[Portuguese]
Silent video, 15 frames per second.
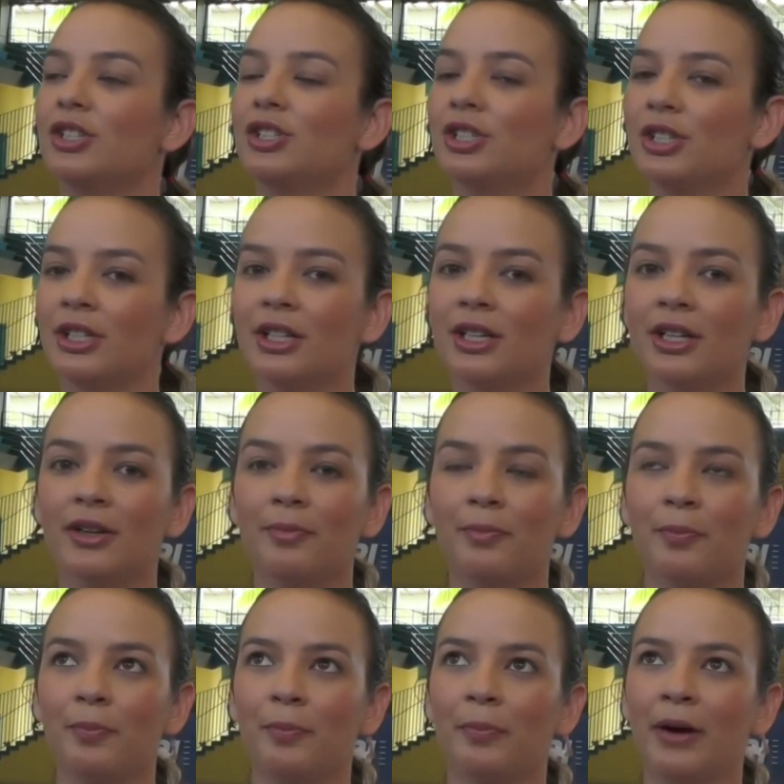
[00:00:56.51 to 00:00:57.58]
de
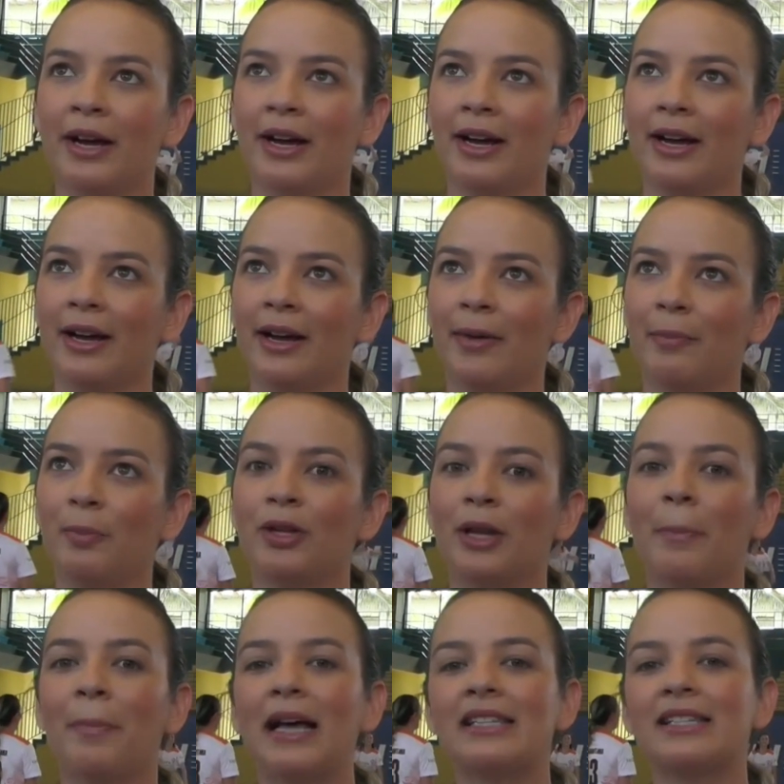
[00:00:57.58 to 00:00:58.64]
é, é,
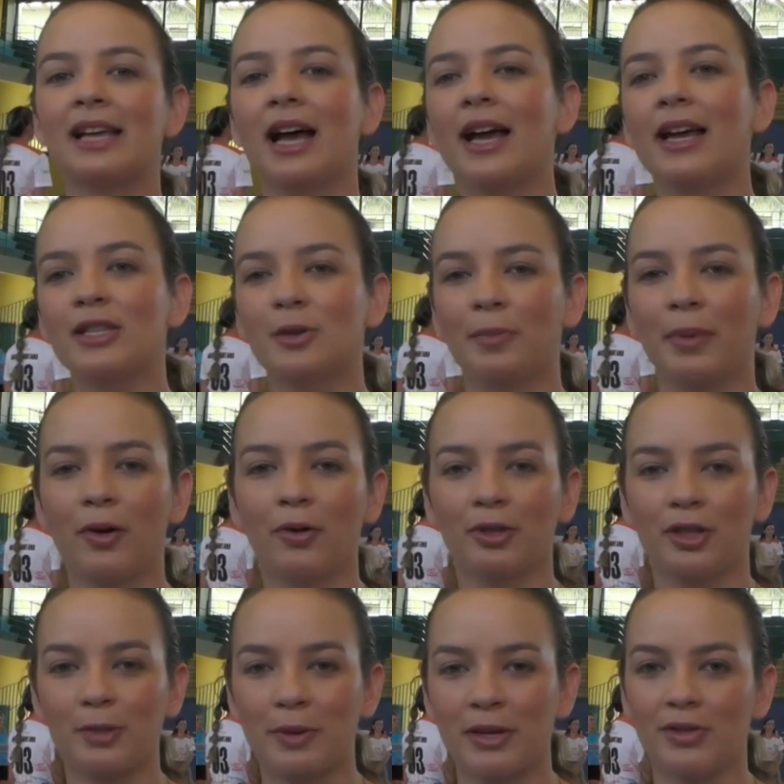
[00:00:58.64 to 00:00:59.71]
poder passar isso para
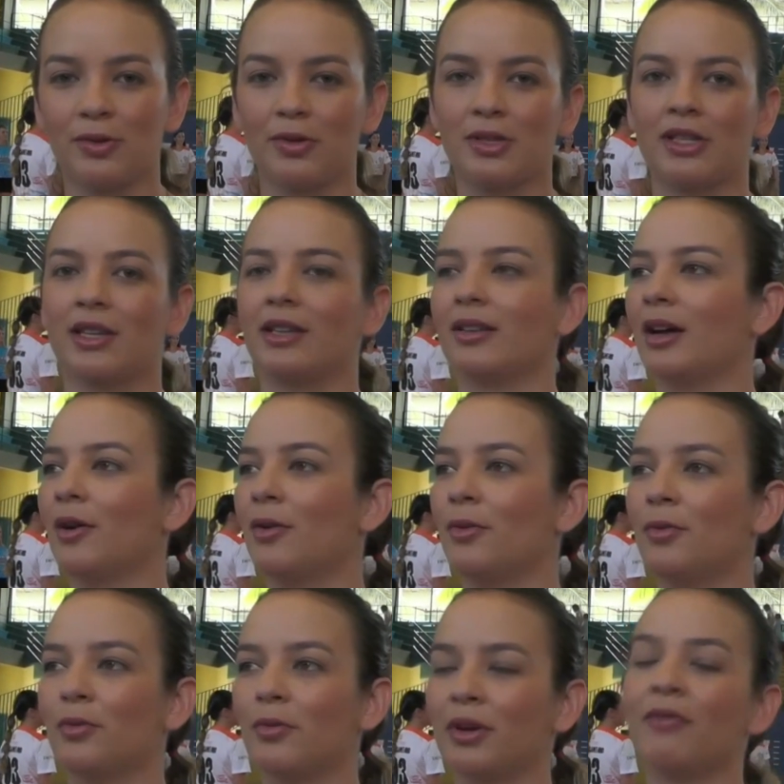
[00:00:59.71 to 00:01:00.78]
outras pessoas que
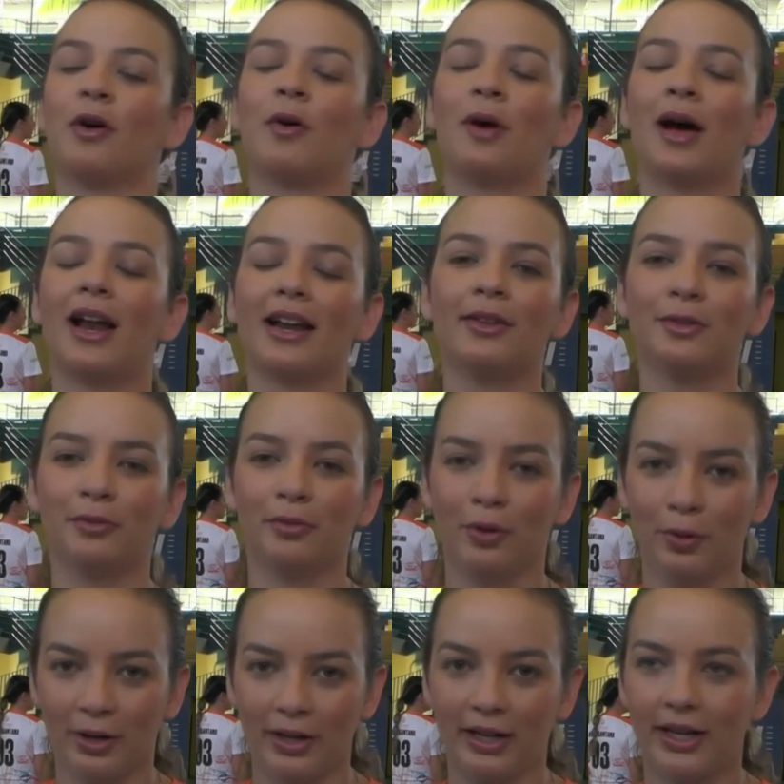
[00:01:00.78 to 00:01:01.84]
não que vão além do
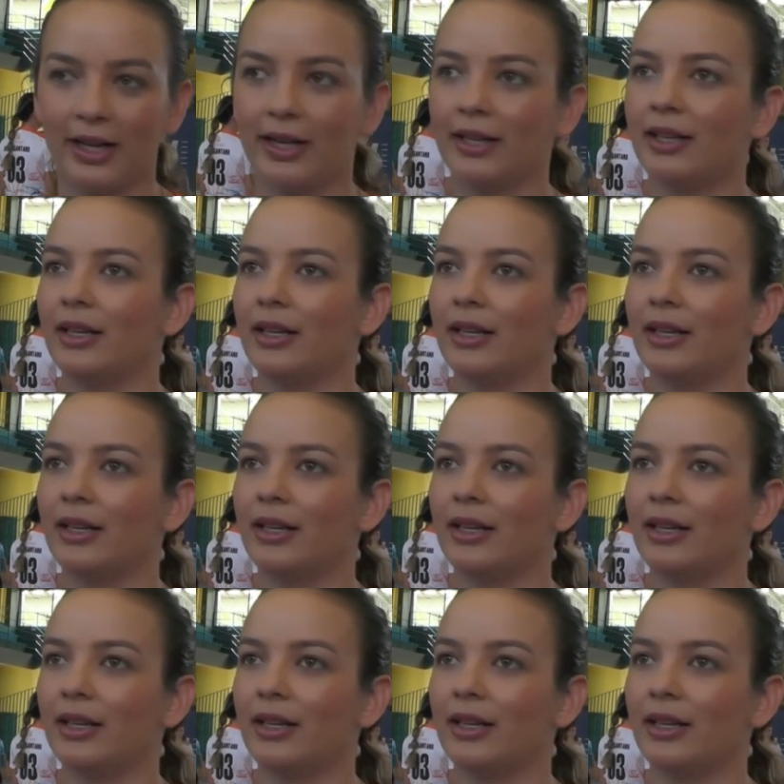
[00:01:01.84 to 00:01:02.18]
vôlei, né?